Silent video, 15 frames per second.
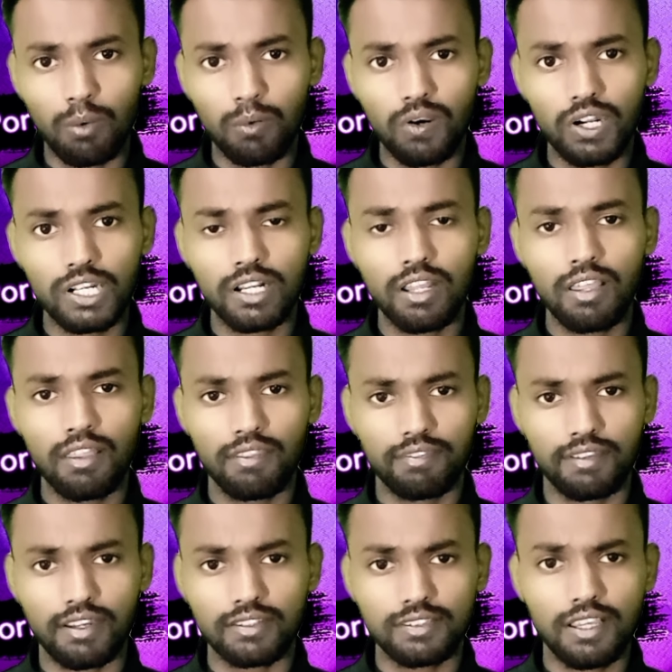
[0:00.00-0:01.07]
थकावट
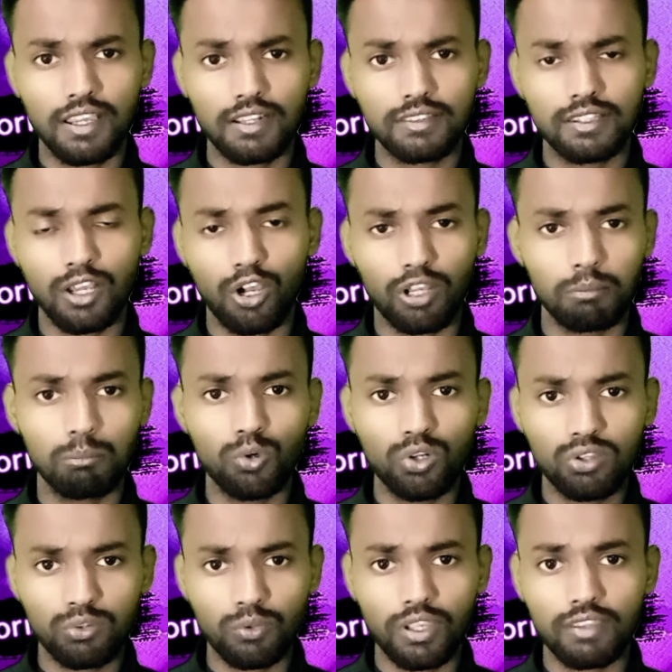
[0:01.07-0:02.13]
सर दर्द और
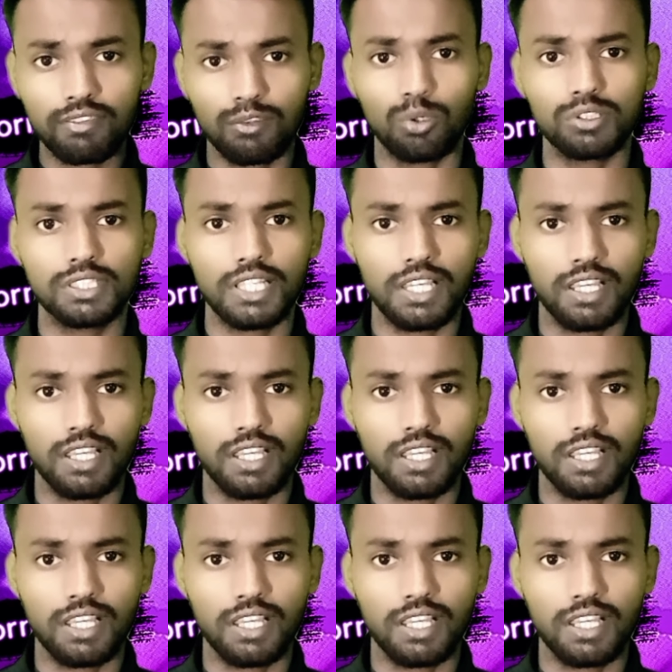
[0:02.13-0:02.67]
मूड स्विंग्स